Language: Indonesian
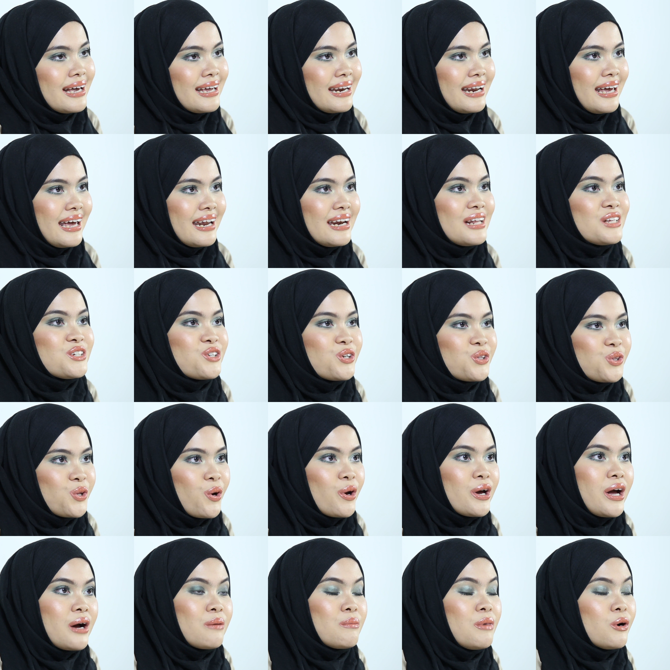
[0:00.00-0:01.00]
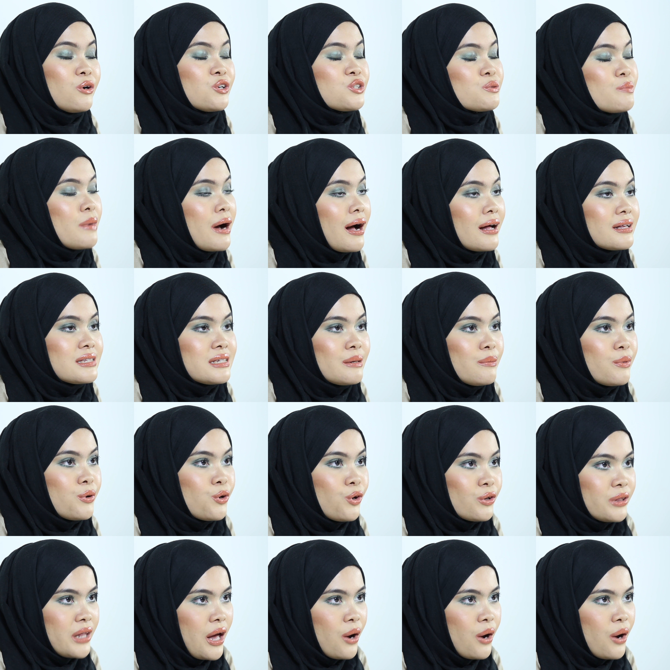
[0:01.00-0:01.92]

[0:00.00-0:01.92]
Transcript: gini, ini contoh yang bagus banget sih menurut